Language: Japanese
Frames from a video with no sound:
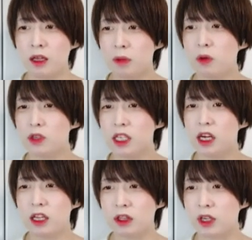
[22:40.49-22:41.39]
まあ、こうし
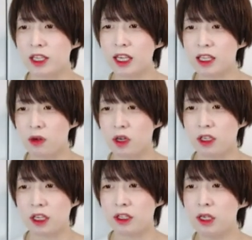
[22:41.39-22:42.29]
た、えっと、1対1の
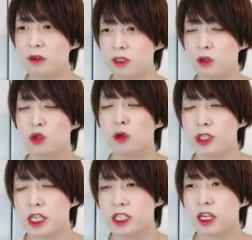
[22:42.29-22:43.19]
関係っていうのは少し特
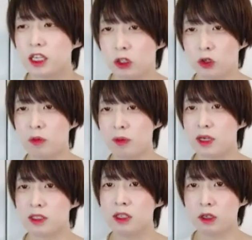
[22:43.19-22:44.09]
殊なんじゃないかなと思い
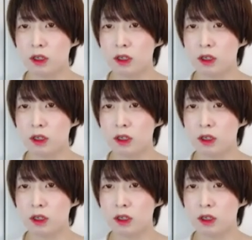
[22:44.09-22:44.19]
ます。